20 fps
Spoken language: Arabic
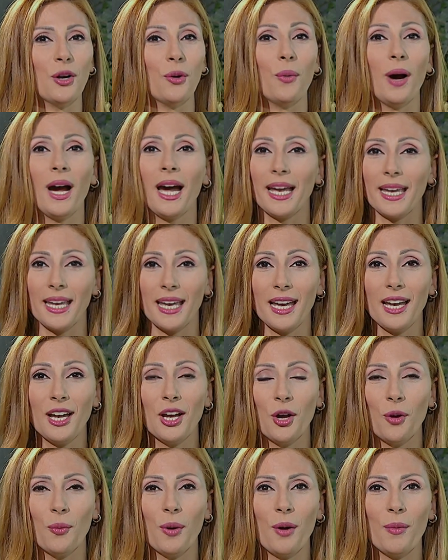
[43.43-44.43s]
وحياة
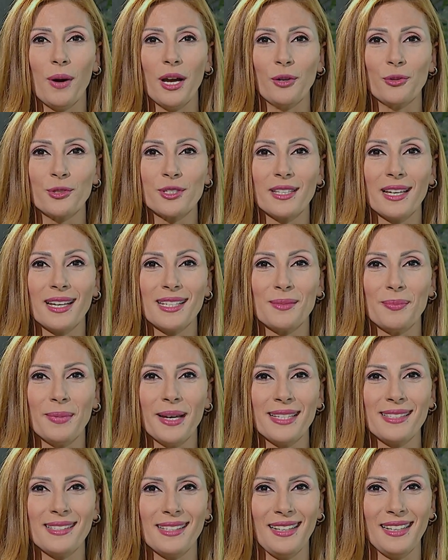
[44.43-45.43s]
وهو الأستاذ
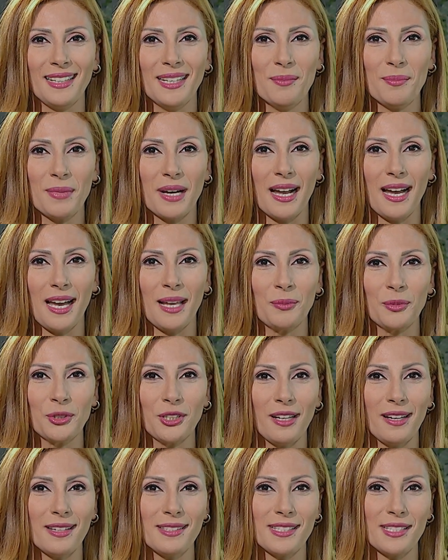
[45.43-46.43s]
باسل نمرة
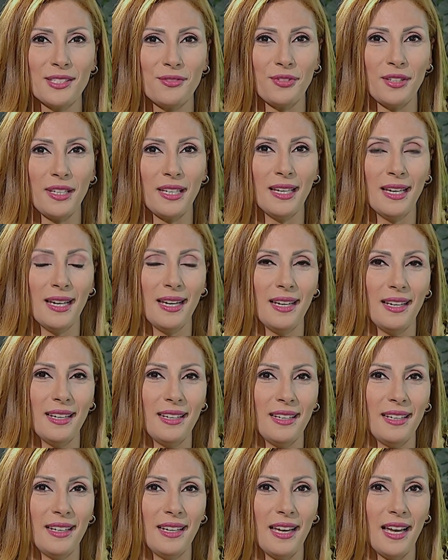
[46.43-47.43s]
المتخصص في
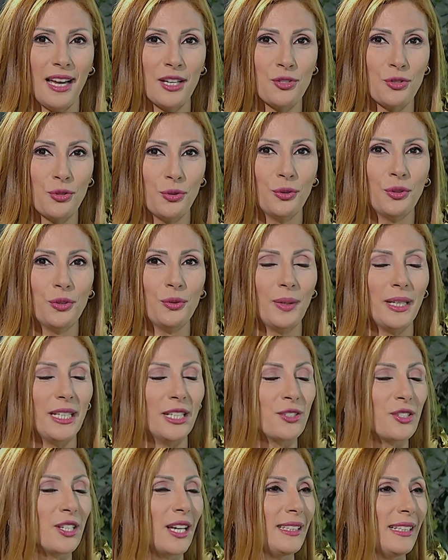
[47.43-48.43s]
آه، الشؤون
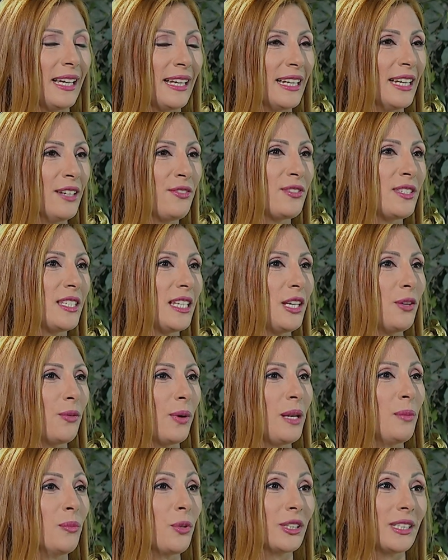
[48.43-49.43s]
والإرشاد النفسي
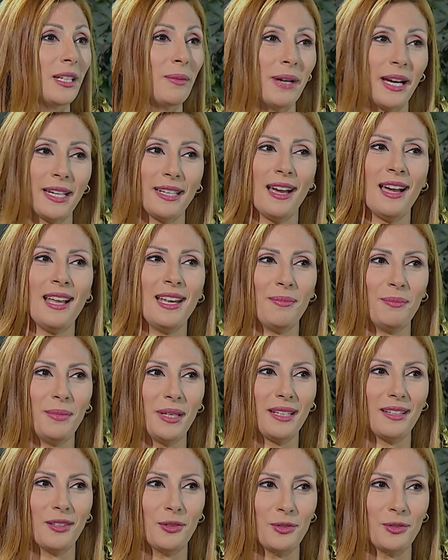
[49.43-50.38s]
والمجتمعي أهلا بك